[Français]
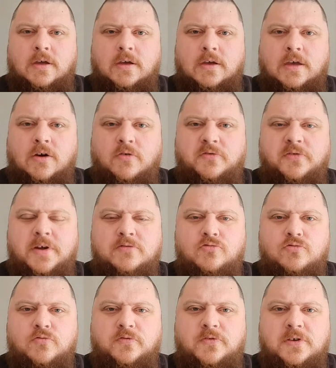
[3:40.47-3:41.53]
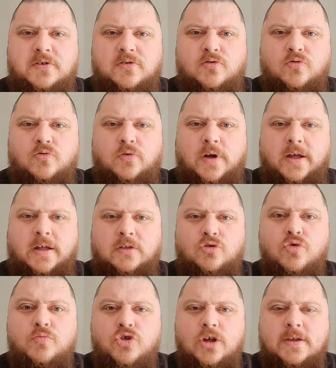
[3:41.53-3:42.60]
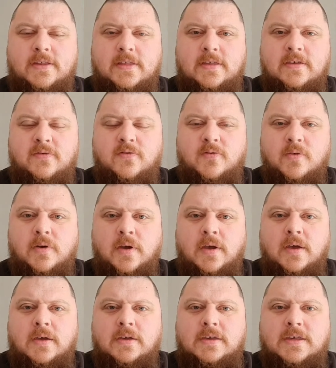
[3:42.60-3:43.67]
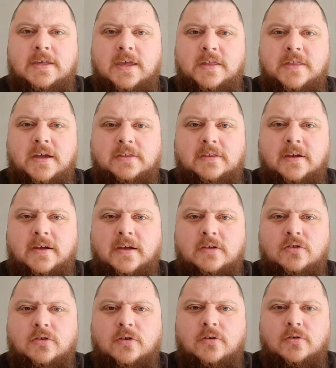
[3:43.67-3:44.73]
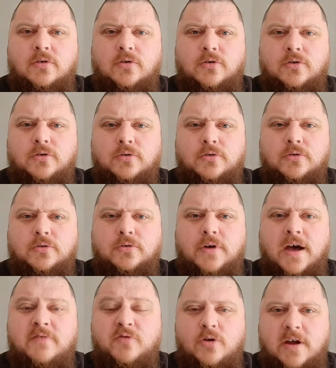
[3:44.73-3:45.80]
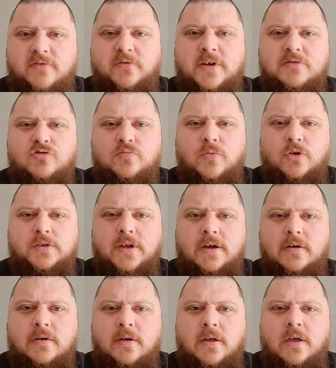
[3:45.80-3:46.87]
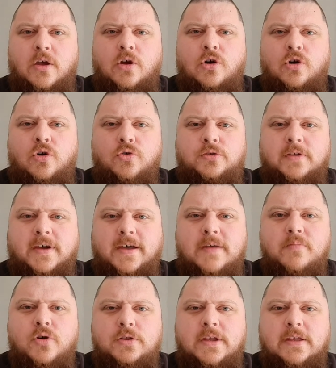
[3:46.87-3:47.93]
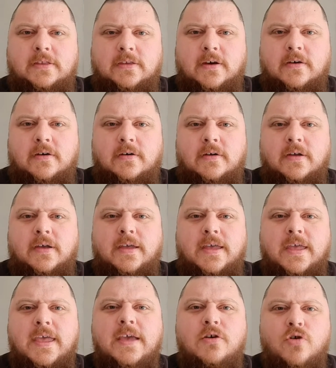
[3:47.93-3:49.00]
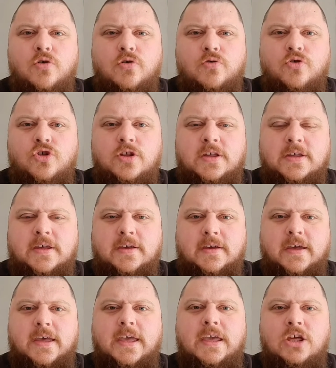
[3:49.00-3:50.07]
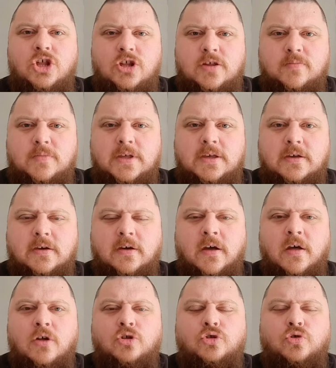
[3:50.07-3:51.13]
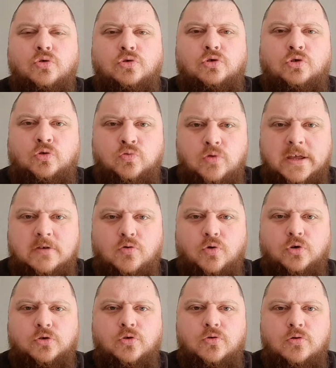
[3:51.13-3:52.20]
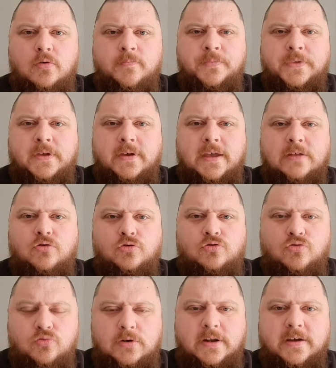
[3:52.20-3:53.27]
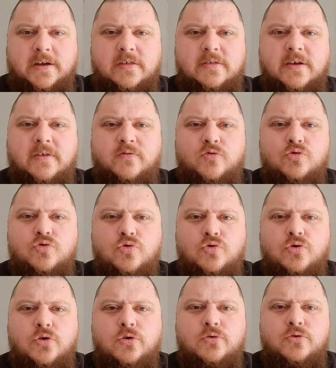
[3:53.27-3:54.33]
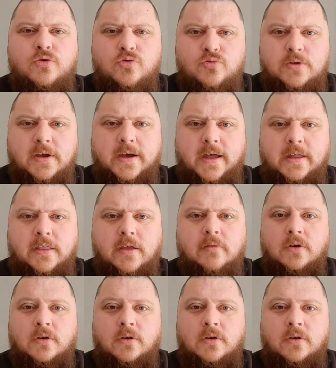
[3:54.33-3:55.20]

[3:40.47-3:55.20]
Et enfin, nous nous fixons un objectif qui est d'atteindre, euh, avant la fin du mandat, le très bon état écologique et chimique de tous les cours d'eau et de toutes les réserves d'eau souterraines.